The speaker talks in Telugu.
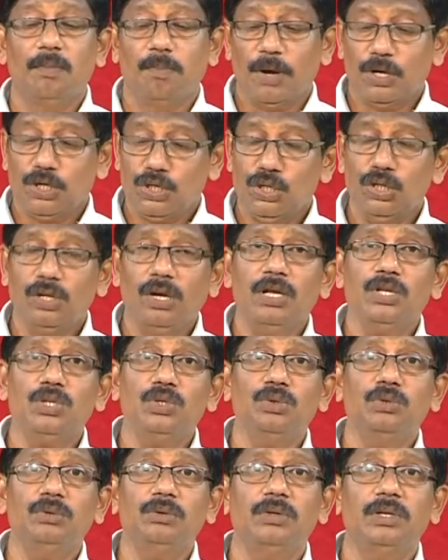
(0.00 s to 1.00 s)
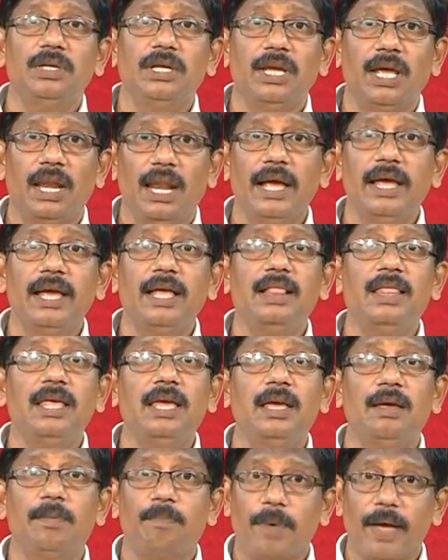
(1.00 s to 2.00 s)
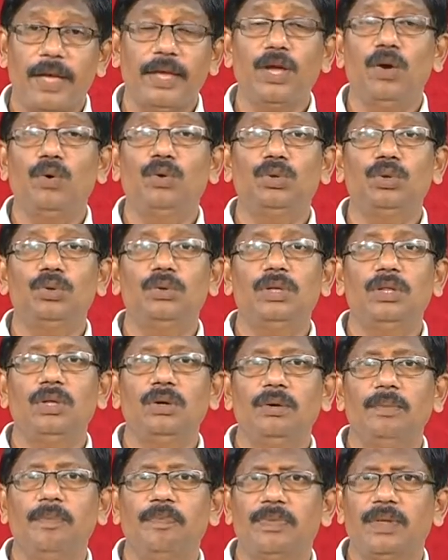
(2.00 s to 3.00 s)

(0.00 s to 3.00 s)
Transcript: పక్షిరాజు ఎలాగైతే పైకి గుర్తుంటుందో